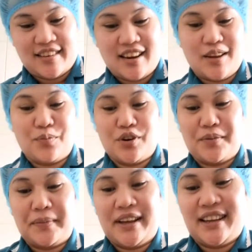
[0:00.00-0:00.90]
Alam mo
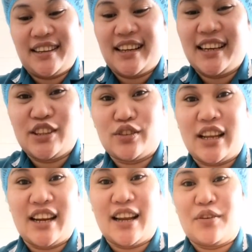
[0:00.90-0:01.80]
naman, ganito
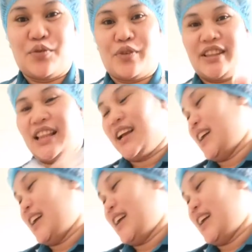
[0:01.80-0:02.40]
talaga. Wait lang